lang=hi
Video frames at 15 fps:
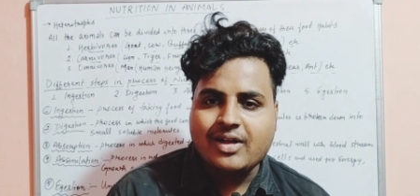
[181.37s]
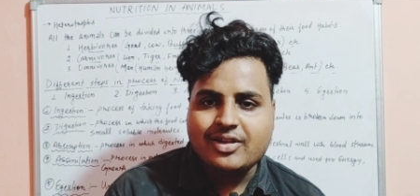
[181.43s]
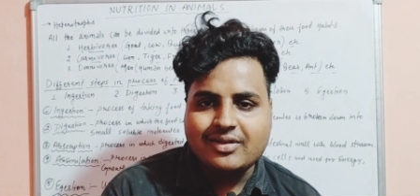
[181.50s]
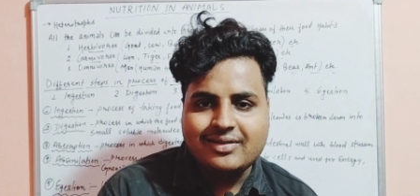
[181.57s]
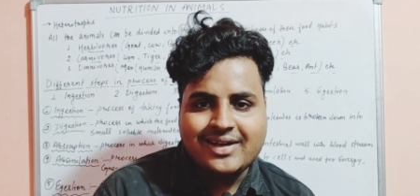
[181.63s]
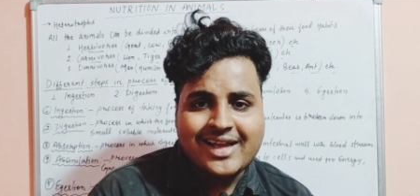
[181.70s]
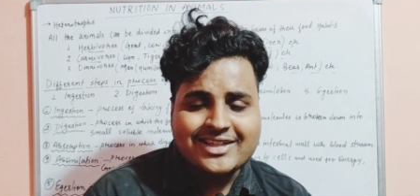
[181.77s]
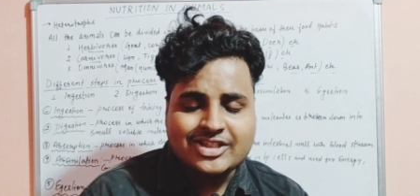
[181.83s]
बाद
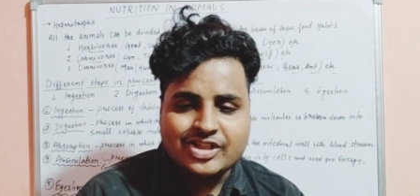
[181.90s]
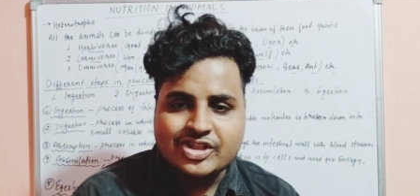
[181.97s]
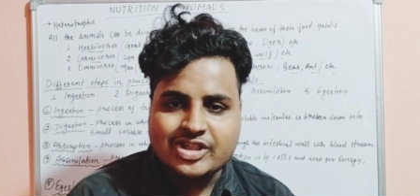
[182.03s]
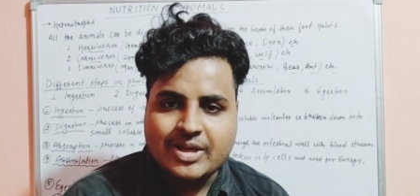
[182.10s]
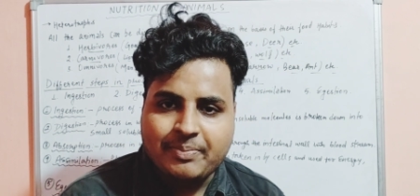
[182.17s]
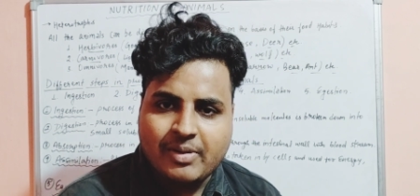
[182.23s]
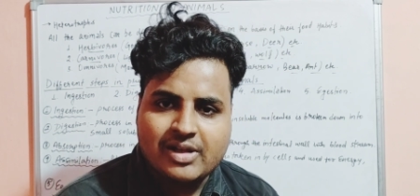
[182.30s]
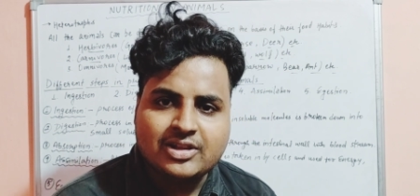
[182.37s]
नेक्स्ट
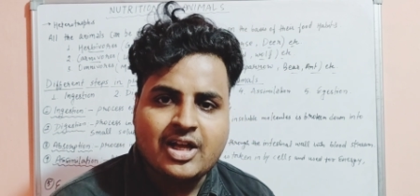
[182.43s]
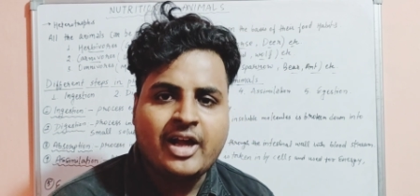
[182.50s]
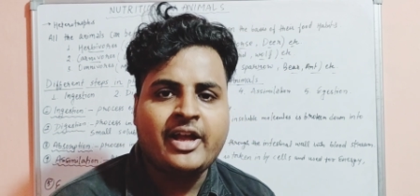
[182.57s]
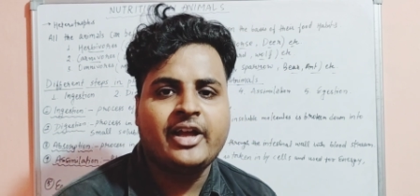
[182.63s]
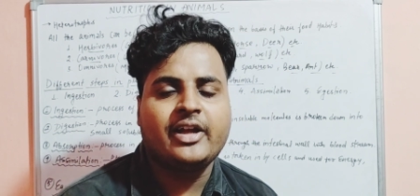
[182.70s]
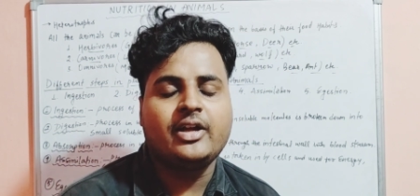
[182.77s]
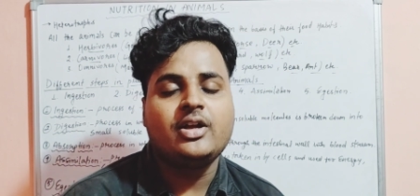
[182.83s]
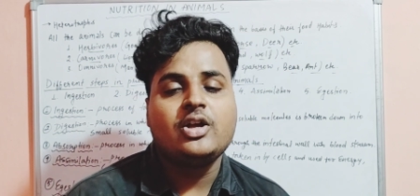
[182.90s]
स्टेप आता
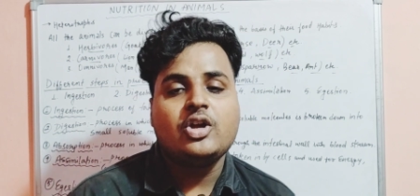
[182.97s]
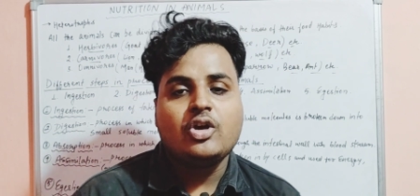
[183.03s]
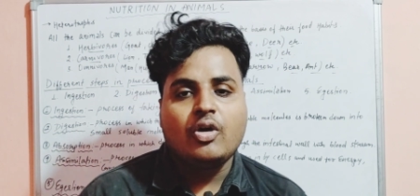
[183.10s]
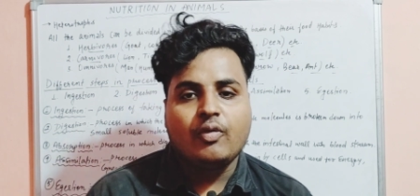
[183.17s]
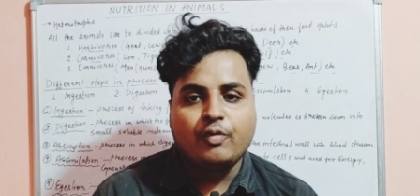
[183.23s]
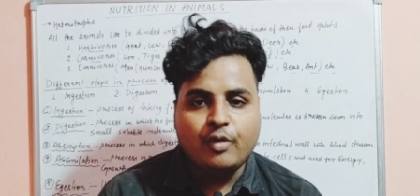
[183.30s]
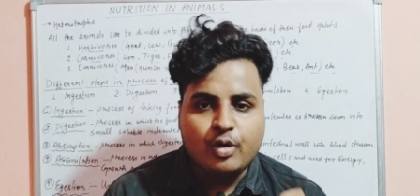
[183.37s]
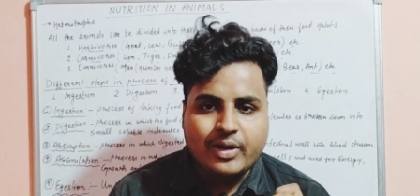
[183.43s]
है
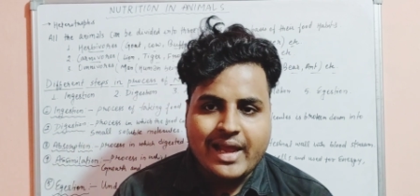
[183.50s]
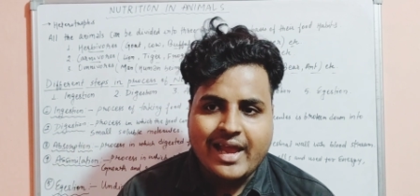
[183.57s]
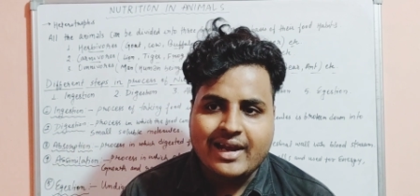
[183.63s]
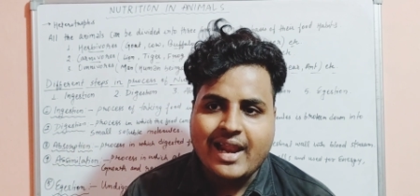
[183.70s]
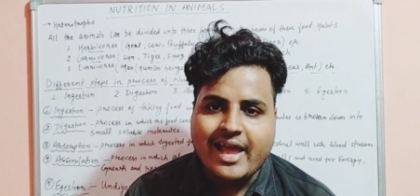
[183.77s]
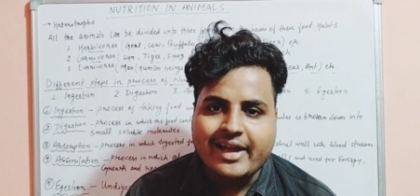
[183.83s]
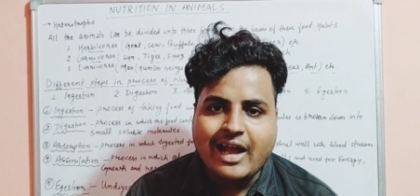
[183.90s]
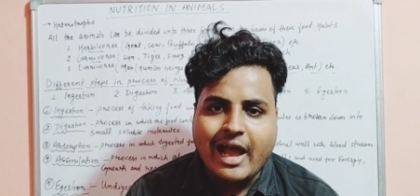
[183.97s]
वो
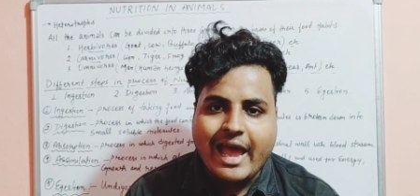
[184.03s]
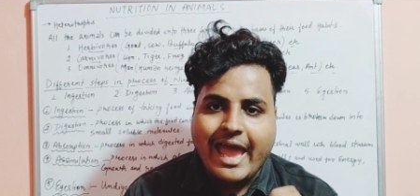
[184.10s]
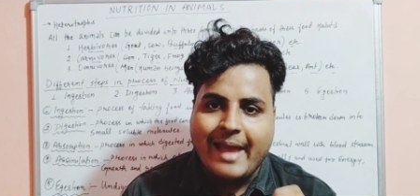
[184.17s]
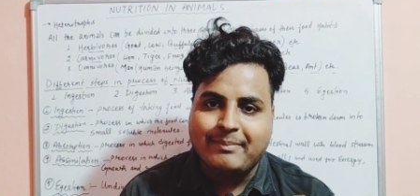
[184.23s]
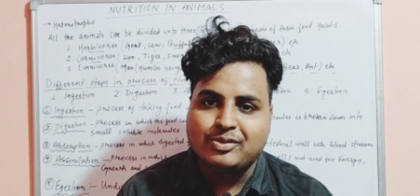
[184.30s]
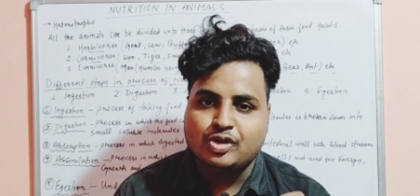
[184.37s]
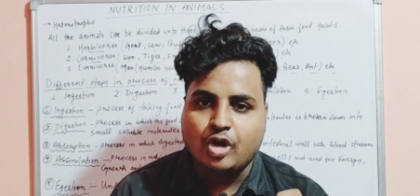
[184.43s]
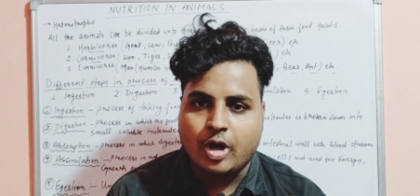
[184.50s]
कहलाएगा
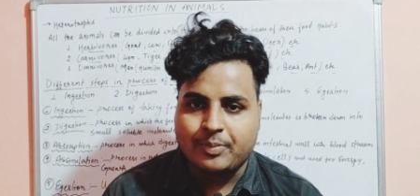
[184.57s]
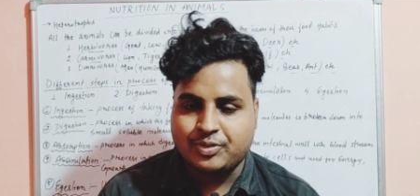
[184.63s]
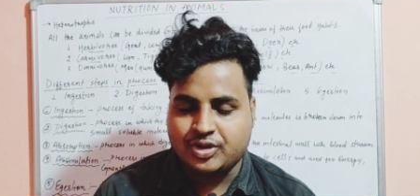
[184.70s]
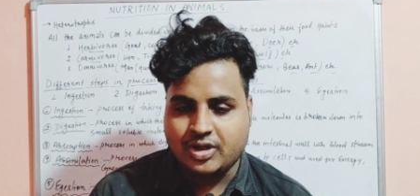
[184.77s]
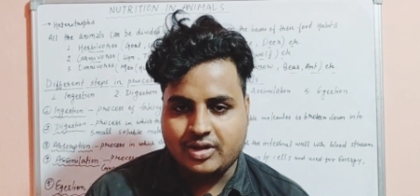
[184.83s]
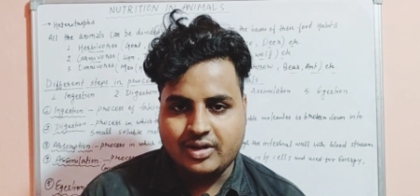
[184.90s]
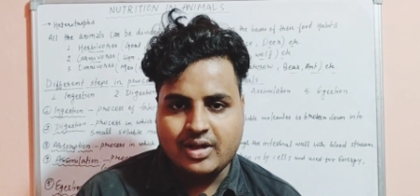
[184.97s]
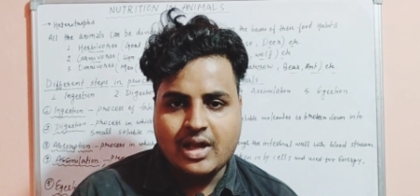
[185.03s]

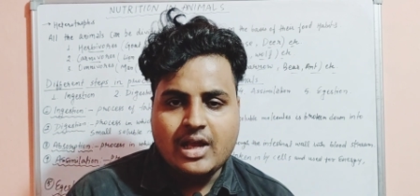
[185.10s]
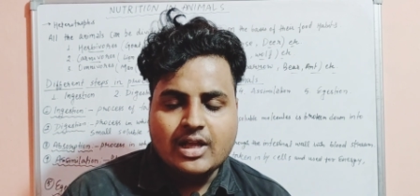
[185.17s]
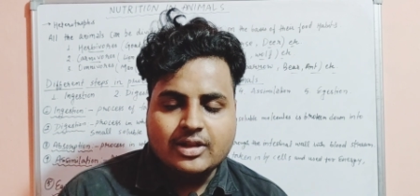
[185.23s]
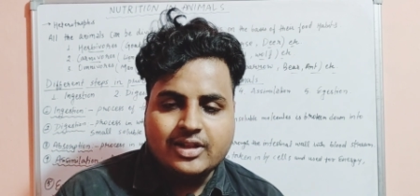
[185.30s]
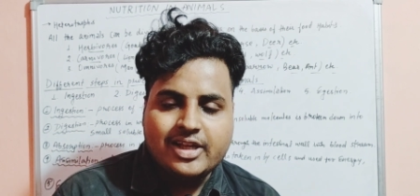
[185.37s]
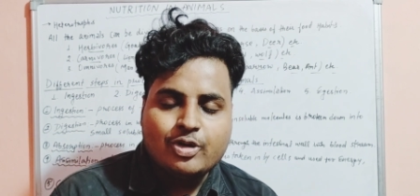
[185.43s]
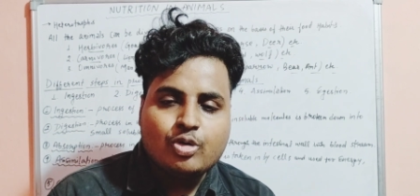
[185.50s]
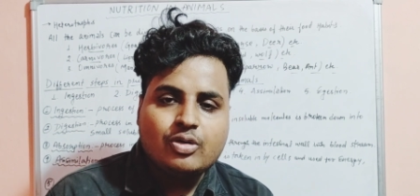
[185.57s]
एब्जॉर्प्शन
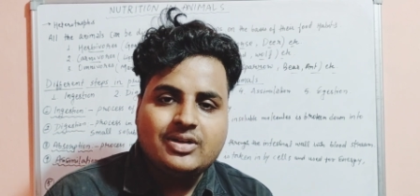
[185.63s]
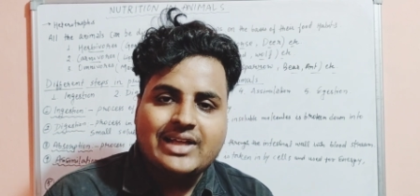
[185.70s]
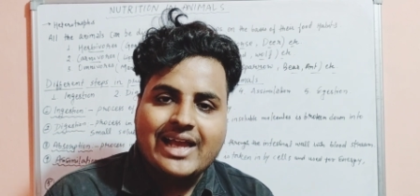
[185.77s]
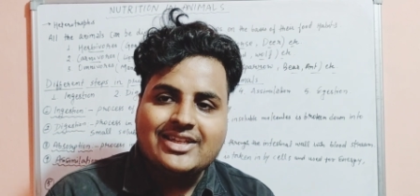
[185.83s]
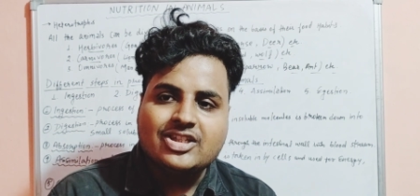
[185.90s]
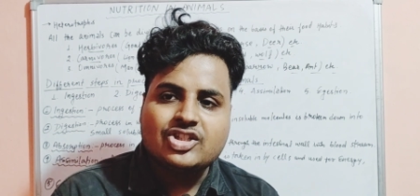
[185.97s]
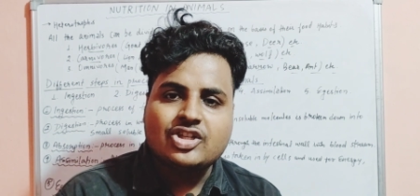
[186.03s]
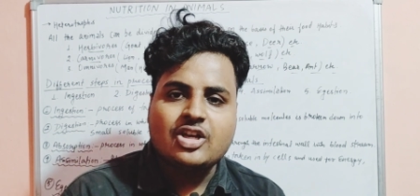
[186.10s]
देखो
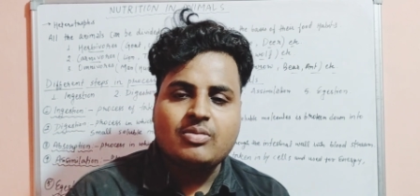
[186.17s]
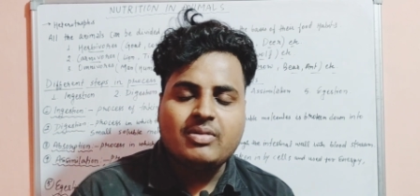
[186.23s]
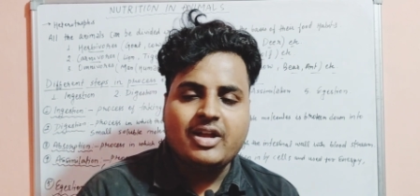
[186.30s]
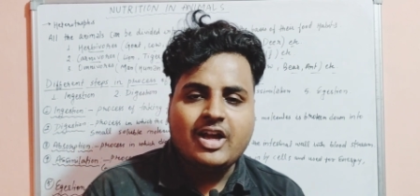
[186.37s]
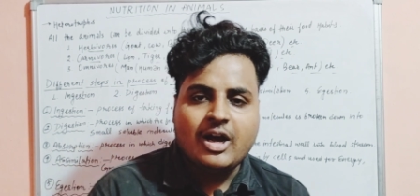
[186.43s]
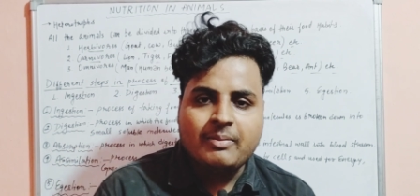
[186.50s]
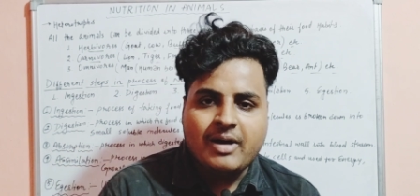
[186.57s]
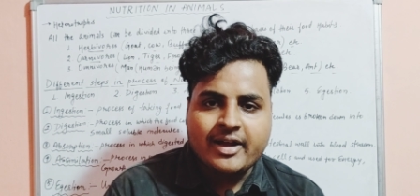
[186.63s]
डाइजेशन
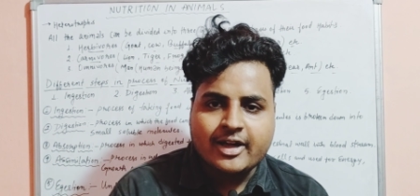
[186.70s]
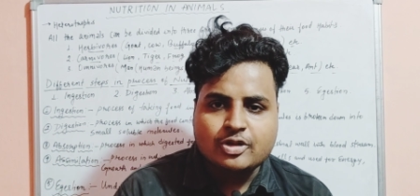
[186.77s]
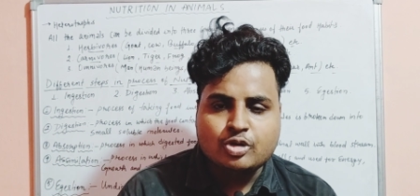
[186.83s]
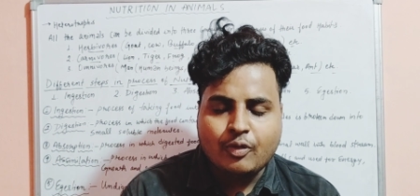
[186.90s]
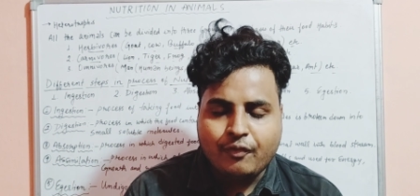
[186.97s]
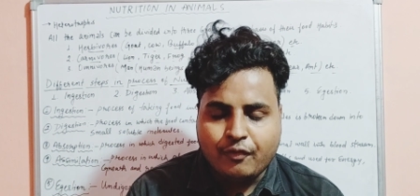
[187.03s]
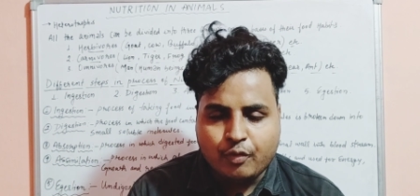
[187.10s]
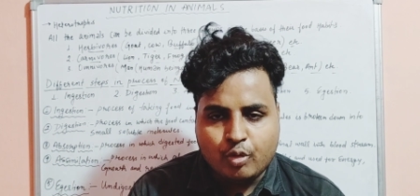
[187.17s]
में हमारा
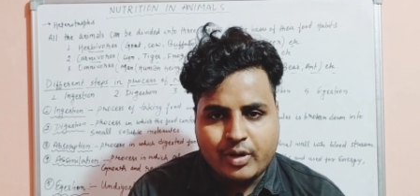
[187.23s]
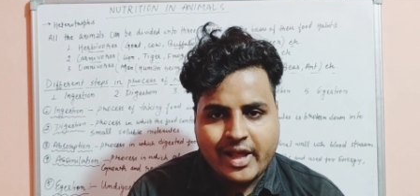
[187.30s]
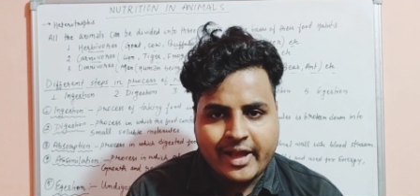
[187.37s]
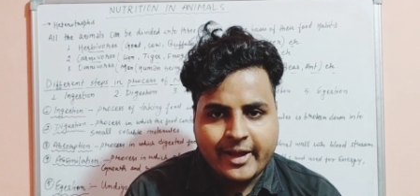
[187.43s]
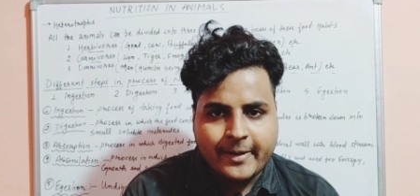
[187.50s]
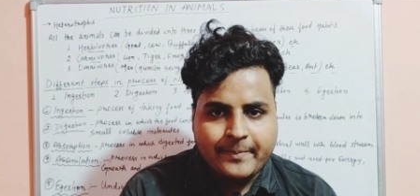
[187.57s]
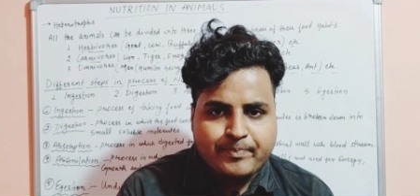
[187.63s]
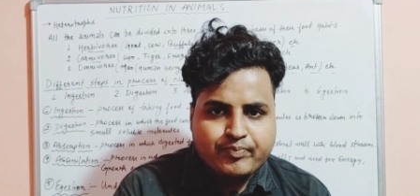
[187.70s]
जो फूड
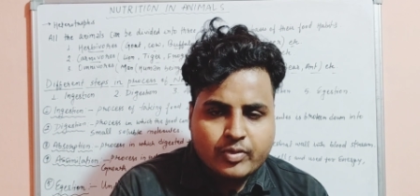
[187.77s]
है